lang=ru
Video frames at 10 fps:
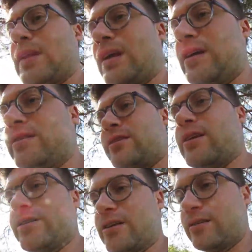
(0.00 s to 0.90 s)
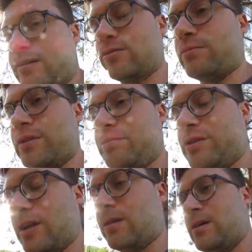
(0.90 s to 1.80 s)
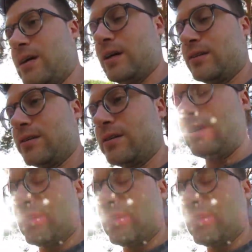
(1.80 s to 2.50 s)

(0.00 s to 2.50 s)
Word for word: А этот Александр, который мне написал, ты